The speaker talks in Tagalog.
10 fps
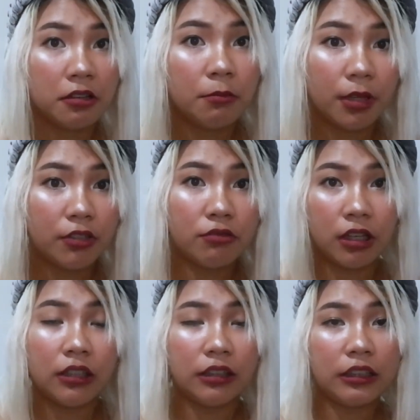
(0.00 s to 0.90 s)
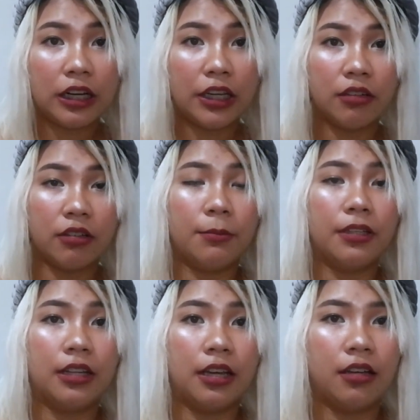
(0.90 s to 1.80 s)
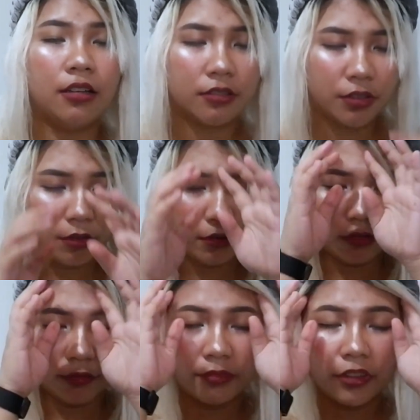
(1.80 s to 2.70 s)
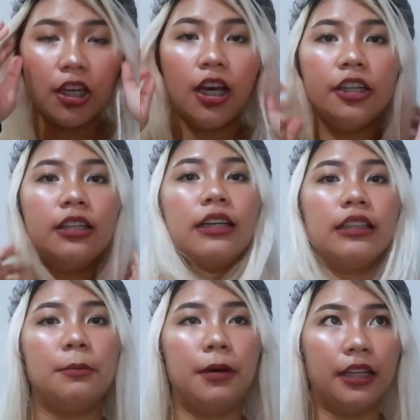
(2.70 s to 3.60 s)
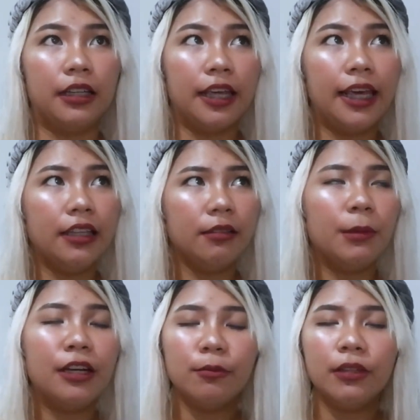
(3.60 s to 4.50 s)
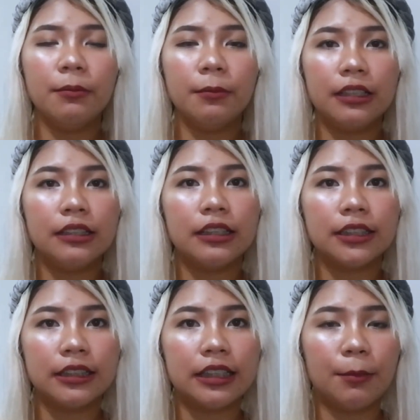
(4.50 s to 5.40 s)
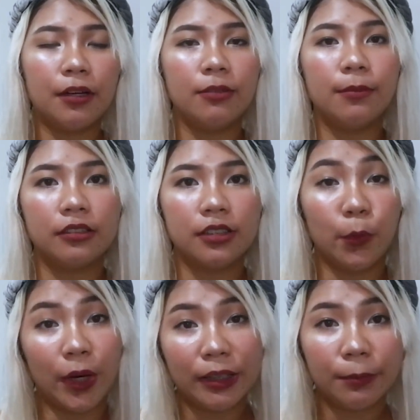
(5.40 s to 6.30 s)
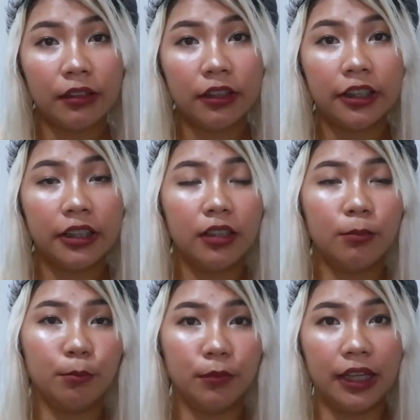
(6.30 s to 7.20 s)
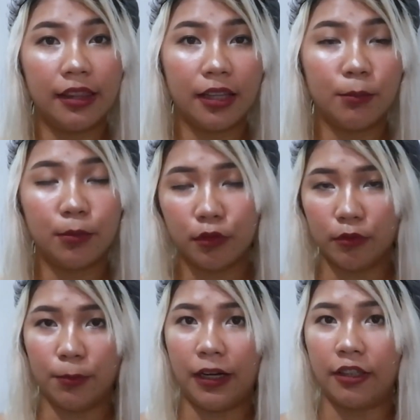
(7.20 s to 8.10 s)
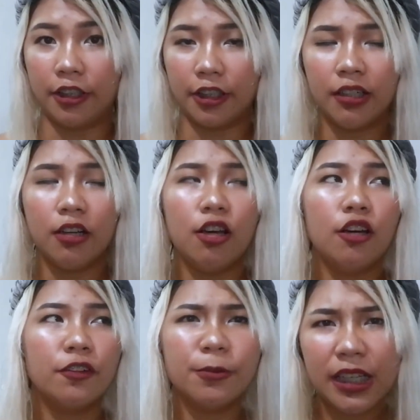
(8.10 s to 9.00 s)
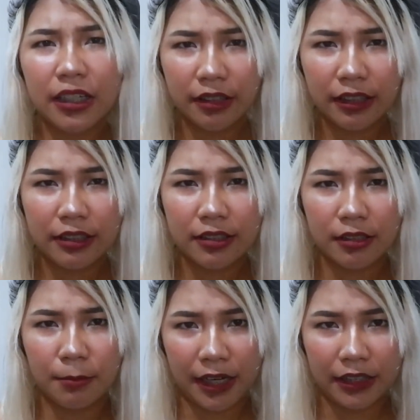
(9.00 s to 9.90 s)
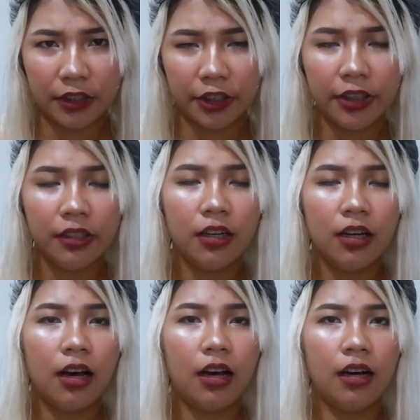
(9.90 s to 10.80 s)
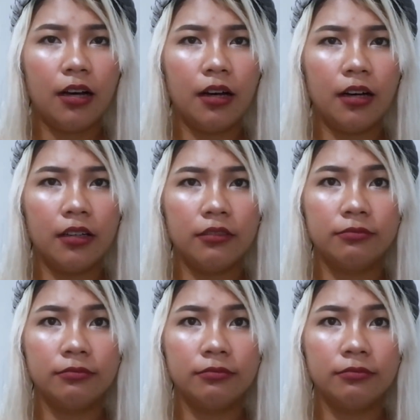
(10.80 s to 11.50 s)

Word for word: med, na, na-try ko naman na. So, ayun lang naman. And meron din pala silang sinasabi about sa white powder and, and then blue powder. For me, it really doesn't matter. Uh,